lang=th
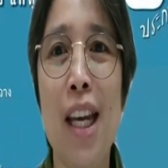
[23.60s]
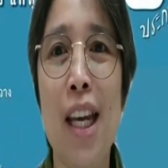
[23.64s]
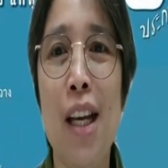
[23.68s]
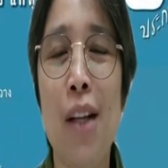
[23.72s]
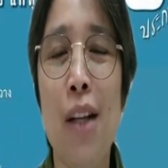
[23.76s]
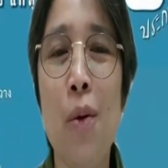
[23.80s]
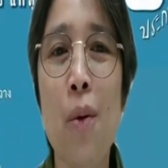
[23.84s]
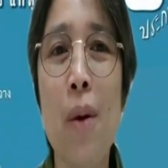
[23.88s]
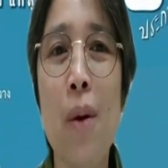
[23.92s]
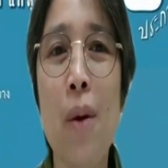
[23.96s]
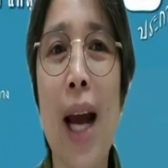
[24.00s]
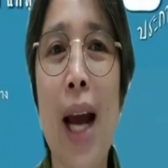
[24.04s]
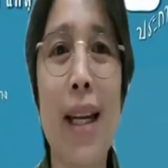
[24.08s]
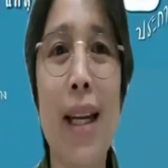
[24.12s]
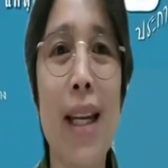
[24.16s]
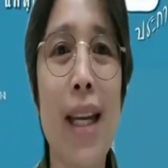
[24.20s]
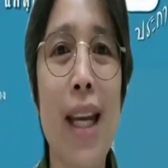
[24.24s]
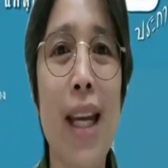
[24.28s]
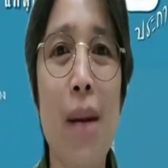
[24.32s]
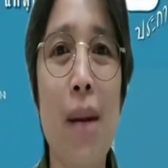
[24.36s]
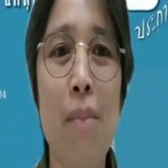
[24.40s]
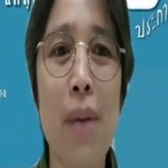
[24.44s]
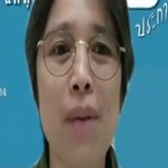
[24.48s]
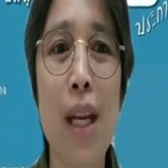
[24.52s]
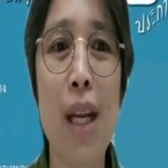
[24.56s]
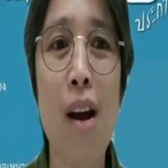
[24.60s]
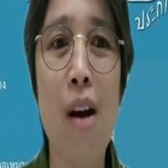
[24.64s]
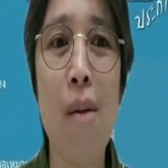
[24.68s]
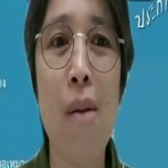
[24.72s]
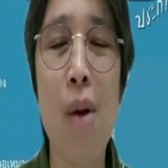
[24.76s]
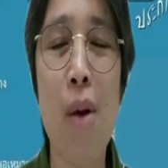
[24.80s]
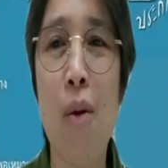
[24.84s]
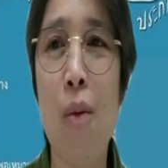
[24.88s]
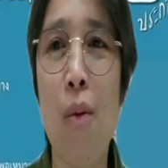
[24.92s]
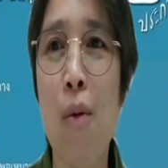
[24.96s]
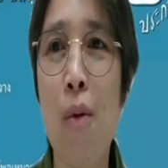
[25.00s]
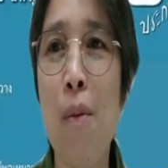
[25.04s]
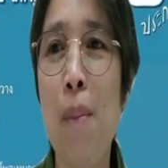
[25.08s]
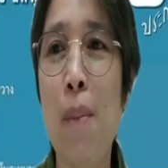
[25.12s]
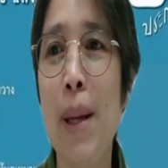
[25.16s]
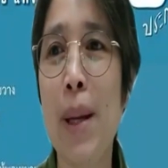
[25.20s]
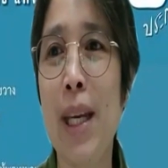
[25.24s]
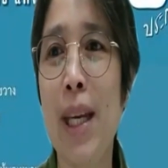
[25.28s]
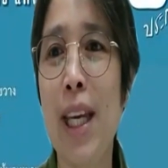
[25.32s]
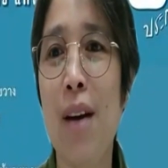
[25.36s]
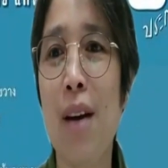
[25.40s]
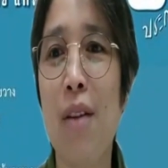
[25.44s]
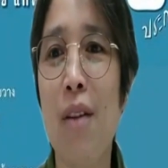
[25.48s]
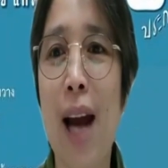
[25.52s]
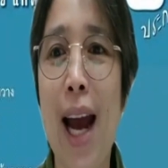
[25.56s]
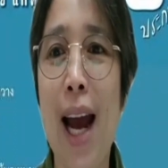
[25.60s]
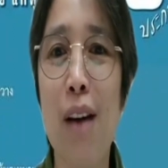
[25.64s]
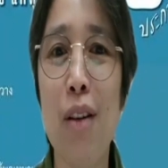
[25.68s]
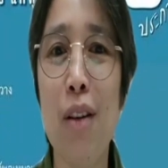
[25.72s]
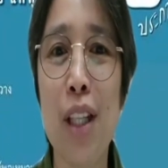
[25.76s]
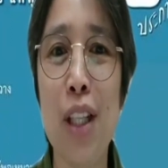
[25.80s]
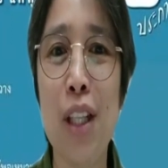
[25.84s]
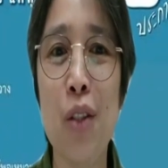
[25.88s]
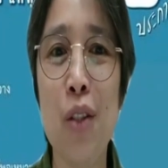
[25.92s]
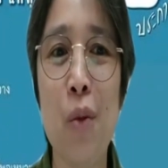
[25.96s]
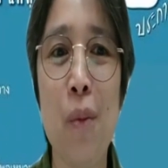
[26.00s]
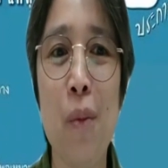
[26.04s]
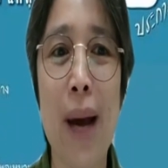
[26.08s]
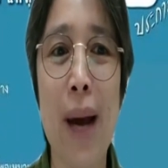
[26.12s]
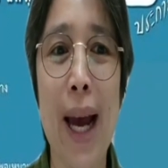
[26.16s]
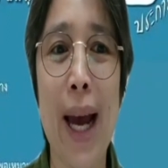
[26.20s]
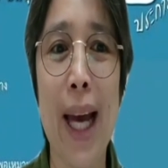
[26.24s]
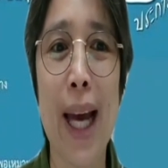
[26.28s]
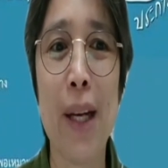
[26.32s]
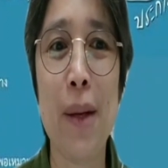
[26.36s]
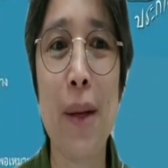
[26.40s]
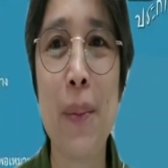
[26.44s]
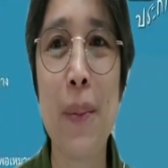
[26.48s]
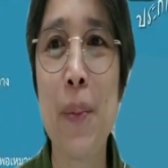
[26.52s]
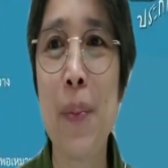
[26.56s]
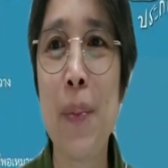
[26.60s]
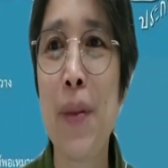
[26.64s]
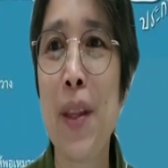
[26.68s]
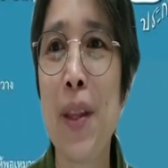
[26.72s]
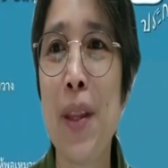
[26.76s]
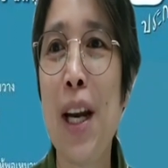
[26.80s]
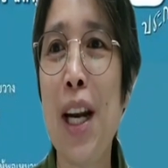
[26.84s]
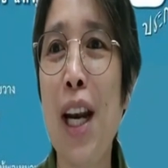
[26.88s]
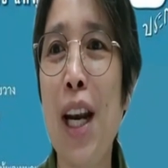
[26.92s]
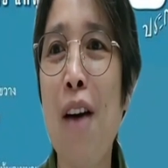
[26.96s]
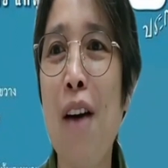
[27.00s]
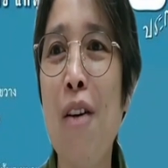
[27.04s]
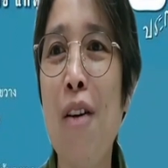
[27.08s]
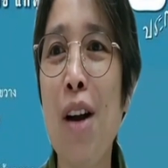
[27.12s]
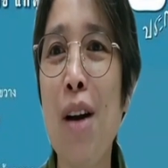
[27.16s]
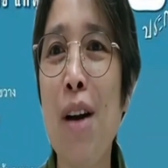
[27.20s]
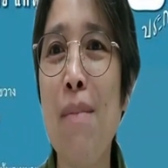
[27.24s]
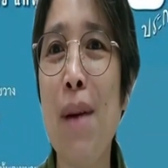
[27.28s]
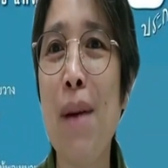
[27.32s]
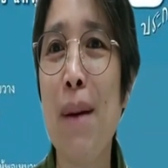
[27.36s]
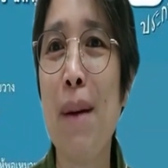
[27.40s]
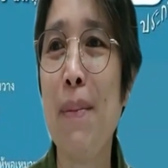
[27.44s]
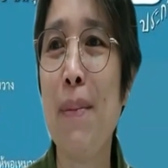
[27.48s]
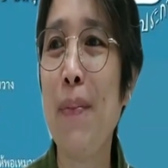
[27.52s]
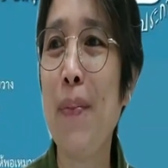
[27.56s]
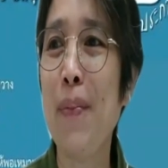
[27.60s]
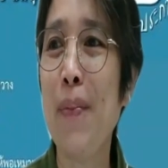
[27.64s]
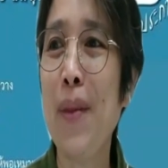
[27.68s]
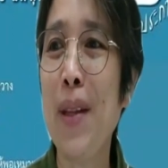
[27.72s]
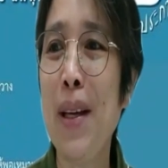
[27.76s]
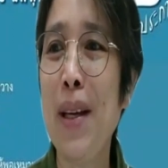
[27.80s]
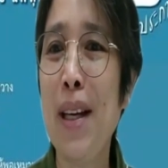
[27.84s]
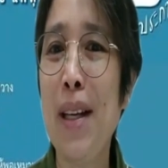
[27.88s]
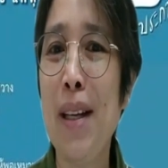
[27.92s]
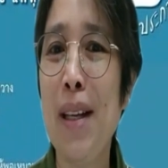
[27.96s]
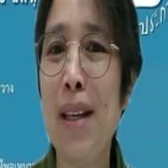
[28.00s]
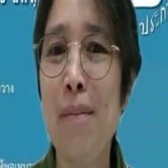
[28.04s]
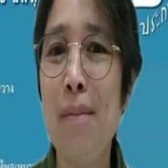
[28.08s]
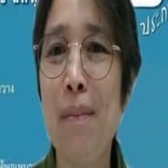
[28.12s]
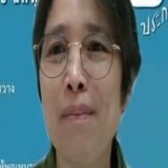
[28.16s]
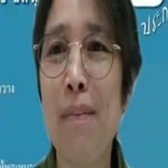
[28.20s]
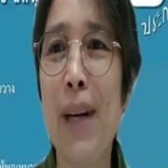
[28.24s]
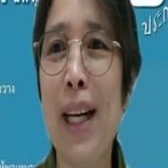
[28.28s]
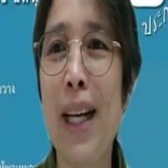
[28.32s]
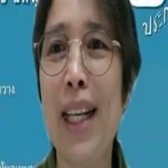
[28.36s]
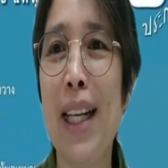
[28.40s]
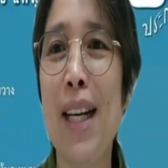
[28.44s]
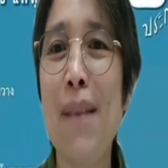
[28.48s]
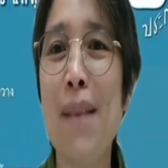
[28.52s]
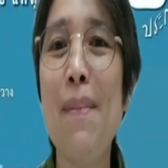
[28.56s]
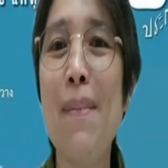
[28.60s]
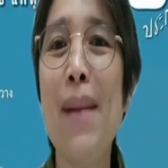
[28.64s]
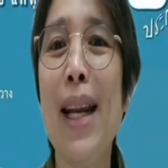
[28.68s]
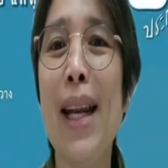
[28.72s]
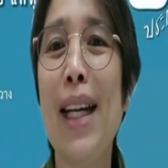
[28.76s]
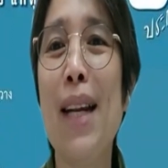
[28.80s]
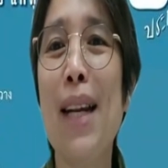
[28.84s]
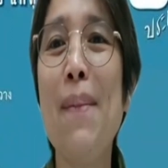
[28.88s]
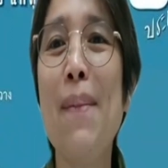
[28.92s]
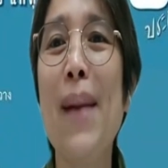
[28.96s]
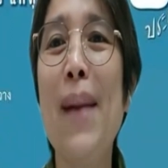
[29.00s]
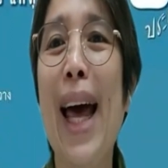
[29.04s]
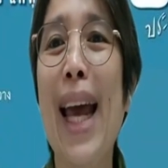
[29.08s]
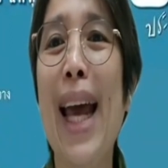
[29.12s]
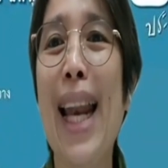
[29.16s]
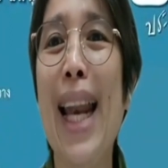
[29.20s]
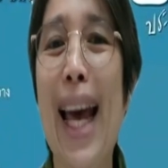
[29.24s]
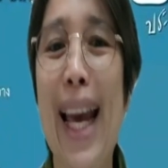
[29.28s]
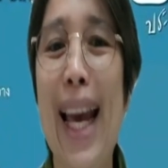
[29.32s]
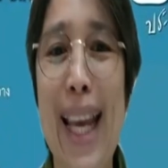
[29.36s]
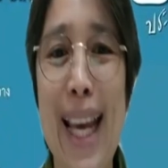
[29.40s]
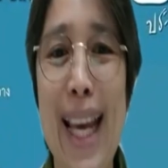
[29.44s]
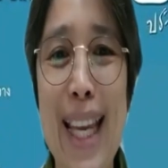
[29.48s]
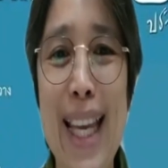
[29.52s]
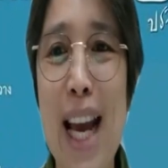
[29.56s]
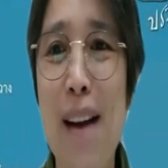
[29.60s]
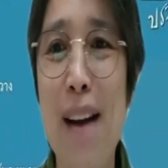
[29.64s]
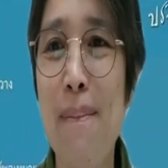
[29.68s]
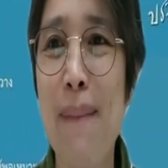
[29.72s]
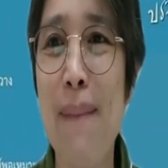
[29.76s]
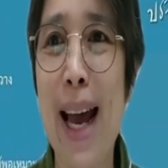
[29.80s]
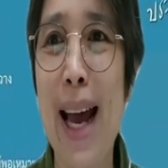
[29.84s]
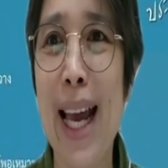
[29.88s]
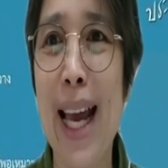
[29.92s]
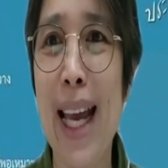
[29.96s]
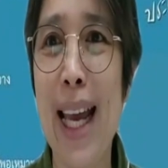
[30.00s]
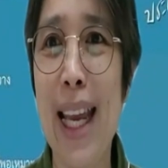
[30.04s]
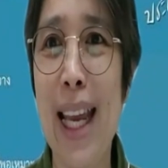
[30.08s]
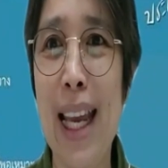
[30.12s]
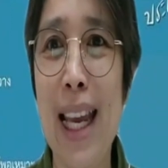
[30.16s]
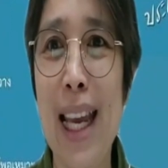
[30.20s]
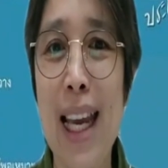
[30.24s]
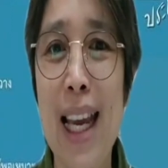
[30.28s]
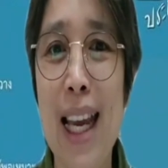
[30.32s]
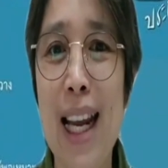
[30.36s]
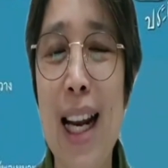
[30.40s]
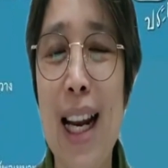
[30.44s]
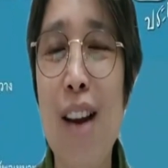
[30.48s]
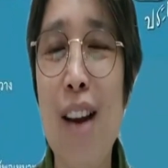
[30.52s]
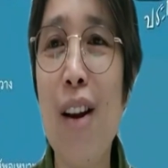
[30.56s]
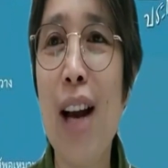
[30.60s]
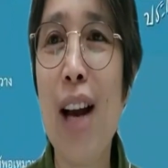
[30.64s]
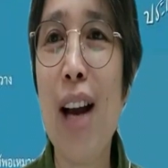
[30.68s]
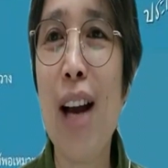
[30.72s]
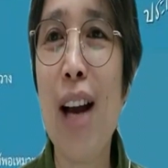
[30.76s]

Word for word: ทุกครั้งที่เห็นที่เขาบอกอู้ไปเกี่ยวข้าวที่สุพรรณเราก็แบบเหมือนน้ำน้ำลายไหลอะอยากไปแล้วครั้